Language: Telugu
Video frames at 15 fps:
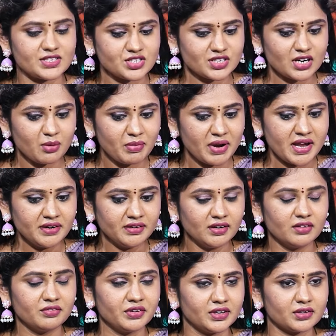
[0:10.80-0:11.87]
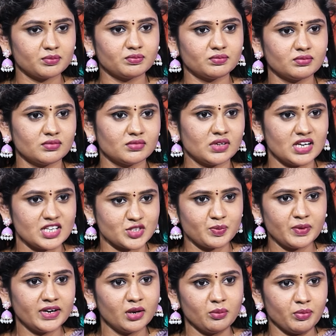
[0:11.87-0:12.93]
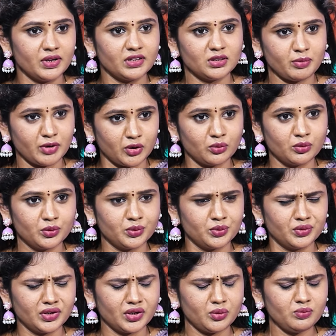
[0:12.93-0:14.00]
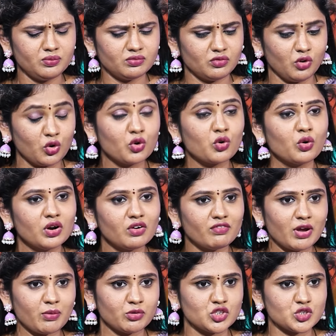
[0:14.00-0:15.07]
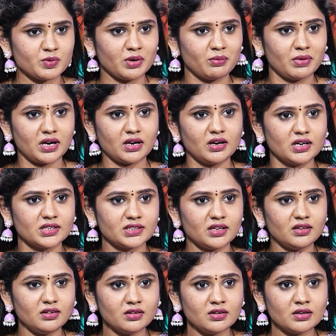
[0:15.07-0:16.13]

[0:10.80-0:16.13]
ఎక్స్ట్రా మ్యారిటల్ అఫేర్ హస్బెండ్ ఎప్పుడైతే పెట్టుకుంటూ ఉంటారో ఒక కోణం వైపు నుంచి మనం మాట్లాడితే